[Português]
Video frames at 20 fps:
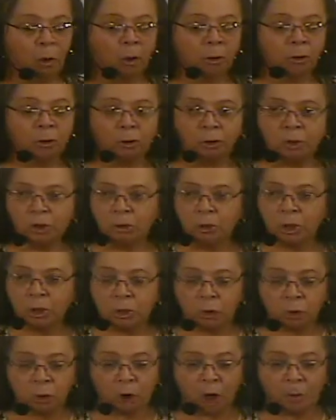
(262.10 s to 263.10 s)
Outros
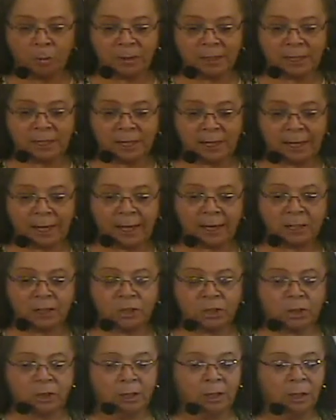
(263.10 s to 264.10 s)
dois corpos
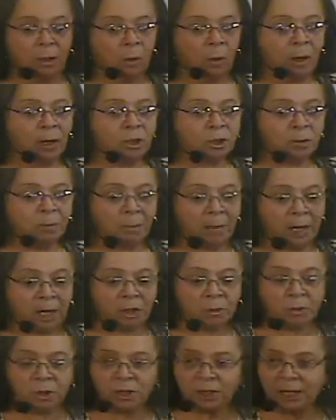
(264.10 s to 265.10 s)
celestes com as
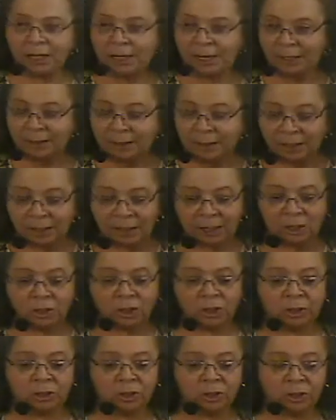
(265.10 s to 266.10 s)
mesmas
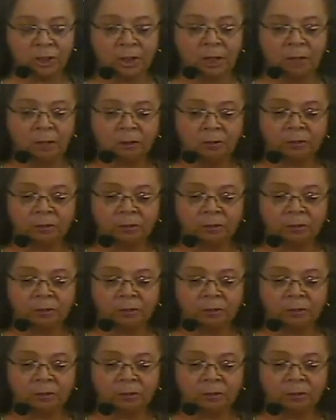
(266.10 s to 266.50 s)
características